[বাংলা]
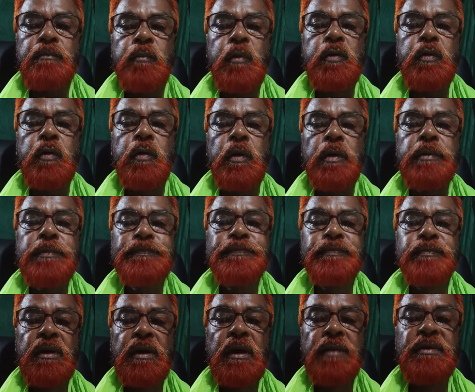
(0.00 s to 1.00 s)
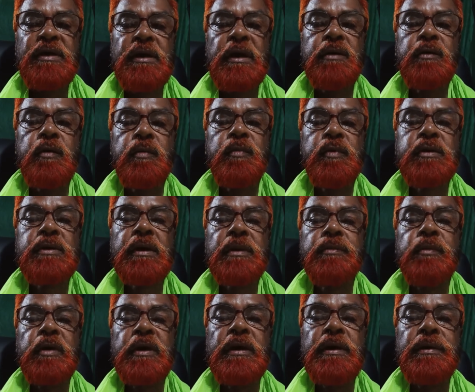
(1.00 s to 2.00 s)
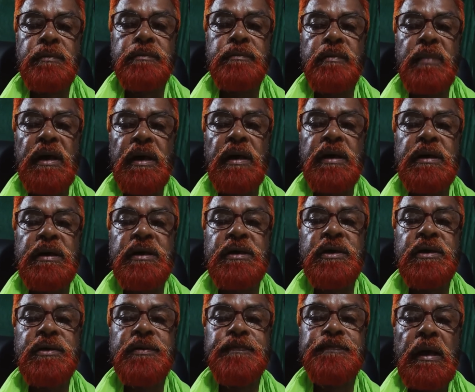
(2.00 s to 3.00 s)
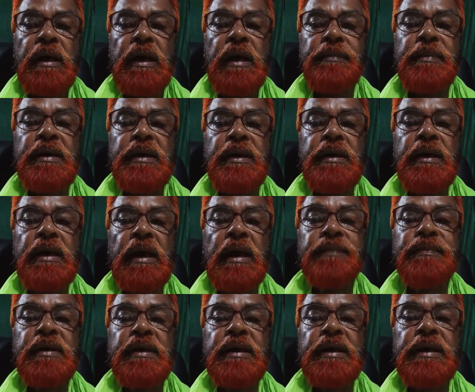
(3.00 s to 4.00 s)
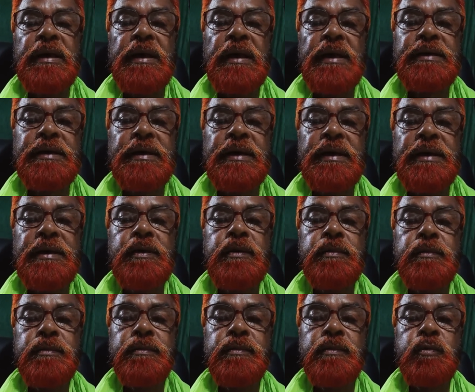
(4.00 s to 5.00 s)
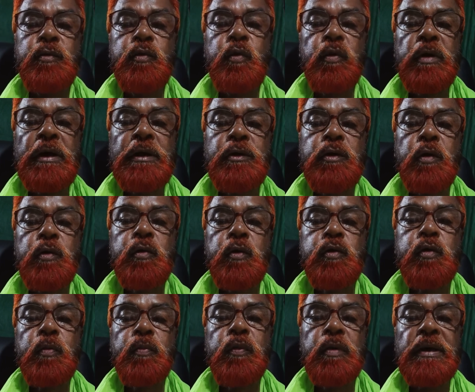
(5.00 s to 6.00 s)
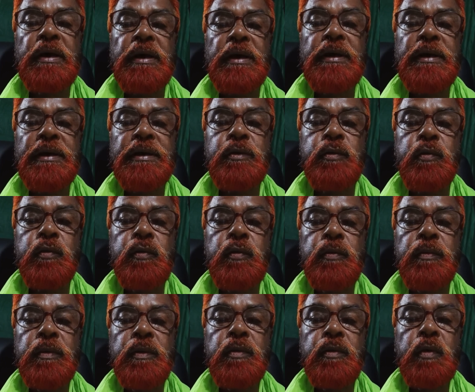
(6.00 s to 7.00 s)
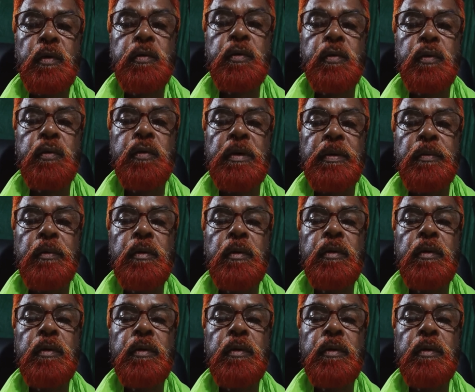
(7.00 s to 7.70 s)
বন্ধুগণ আমি সাধক মোস্তাক মনির বাংলাদেশ আমি আপনাদেরকে আজকে চোখের যত্ন সম্পর্কে কিছু তথ্য দিব